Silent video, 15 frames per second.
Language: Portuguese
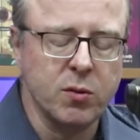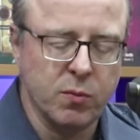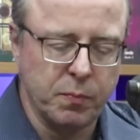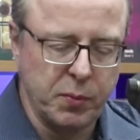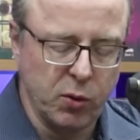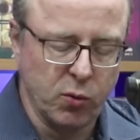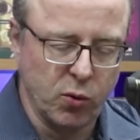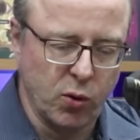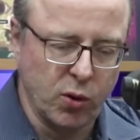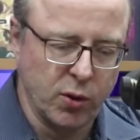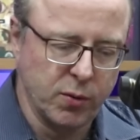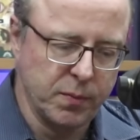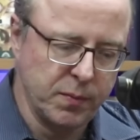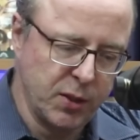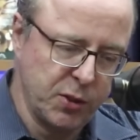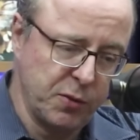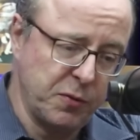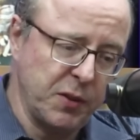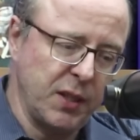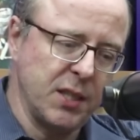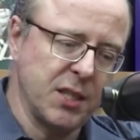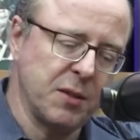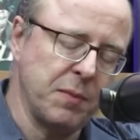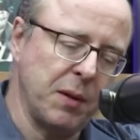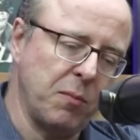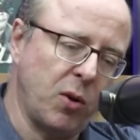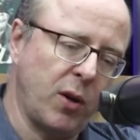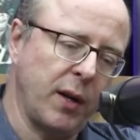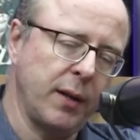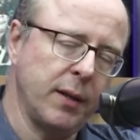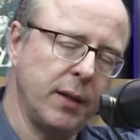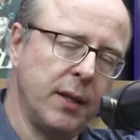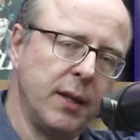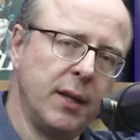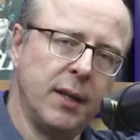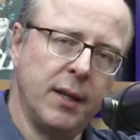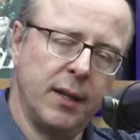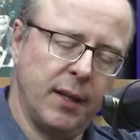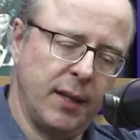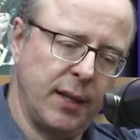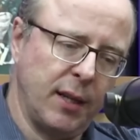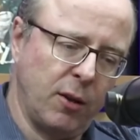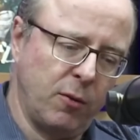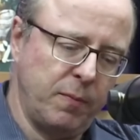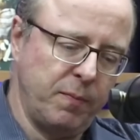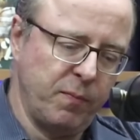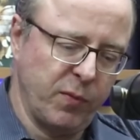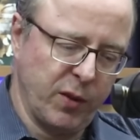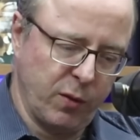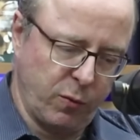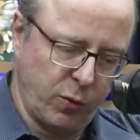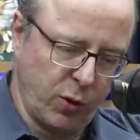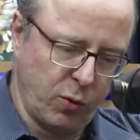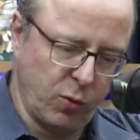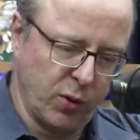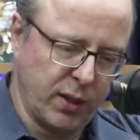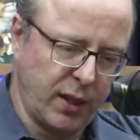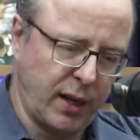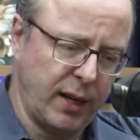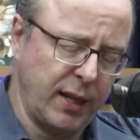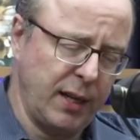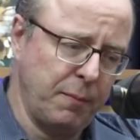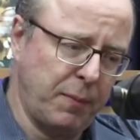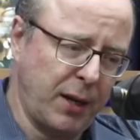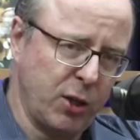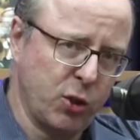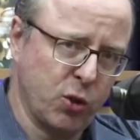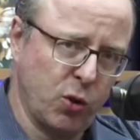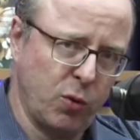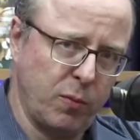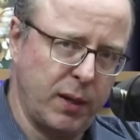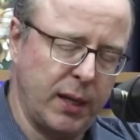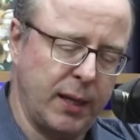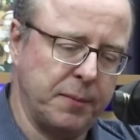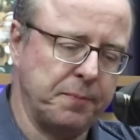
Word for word: Pio IX, de feliz memória, não foi contrário. Ele baixou uma.